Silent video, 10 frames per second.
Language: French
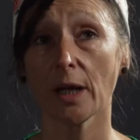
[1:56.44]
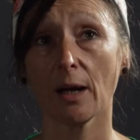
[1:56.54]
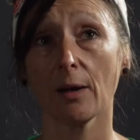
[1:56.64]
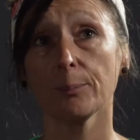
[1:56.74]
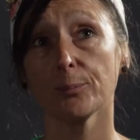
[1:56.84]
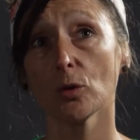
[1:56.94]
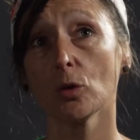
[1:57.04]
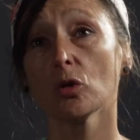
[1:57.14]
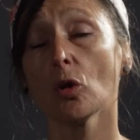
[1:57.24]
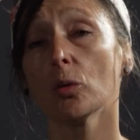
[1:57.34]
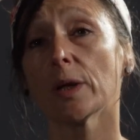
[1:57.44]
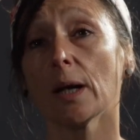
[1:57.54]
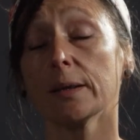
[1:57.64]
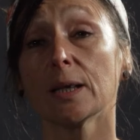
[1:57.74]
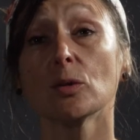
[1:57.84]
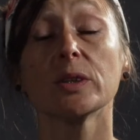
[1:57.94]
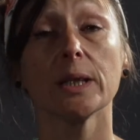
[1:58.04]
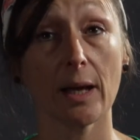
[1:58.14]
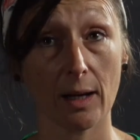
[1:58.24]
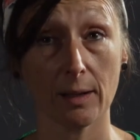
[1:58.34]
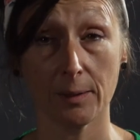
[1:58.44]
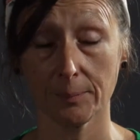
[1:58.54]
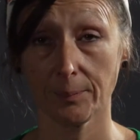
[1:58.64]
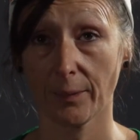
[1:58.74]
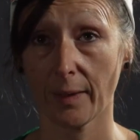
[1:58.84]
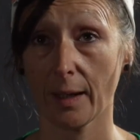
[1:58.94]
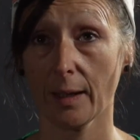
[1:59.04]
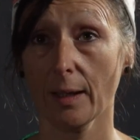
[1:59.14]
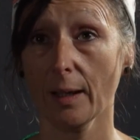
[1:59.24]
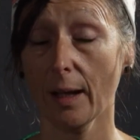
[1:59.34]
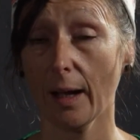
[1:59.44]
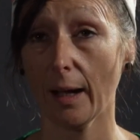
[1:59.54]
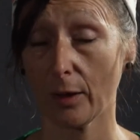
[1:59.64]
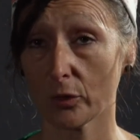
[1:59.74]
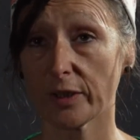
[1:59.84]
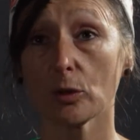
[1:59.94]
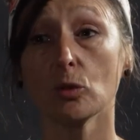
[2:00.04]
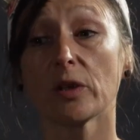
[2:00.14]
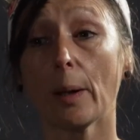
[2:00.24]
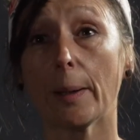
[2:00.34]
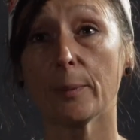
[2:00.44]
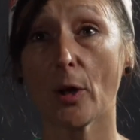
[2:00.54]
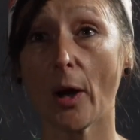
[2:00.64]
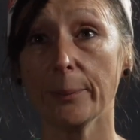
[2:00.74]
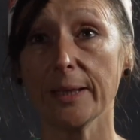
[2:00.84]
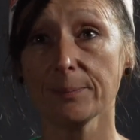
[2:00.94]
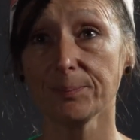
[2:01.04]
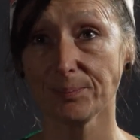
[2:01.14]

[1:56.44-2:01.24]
y a deux ans, on a diagnostiqué un, cancer du sein à ma meilleure amie.